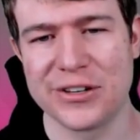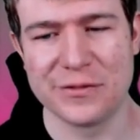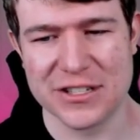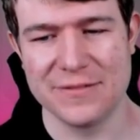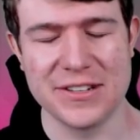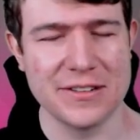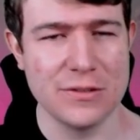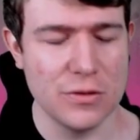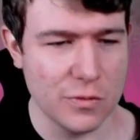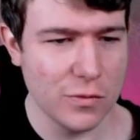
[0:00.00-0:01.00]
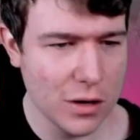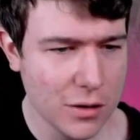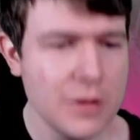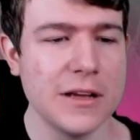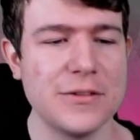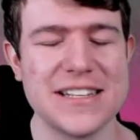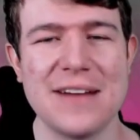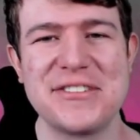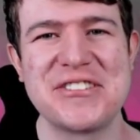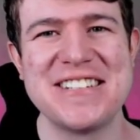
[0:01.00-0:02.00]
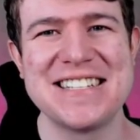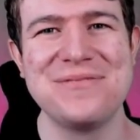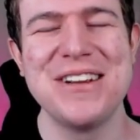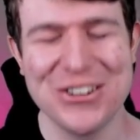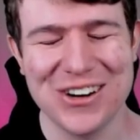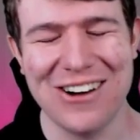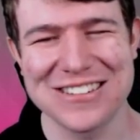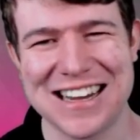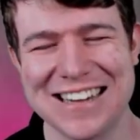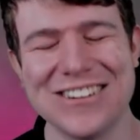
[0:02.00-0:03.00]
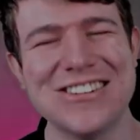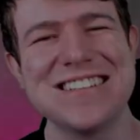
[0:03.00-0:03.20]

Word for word: Ich würde sagen, wir sehen uns im nächsten Video. Haut rein und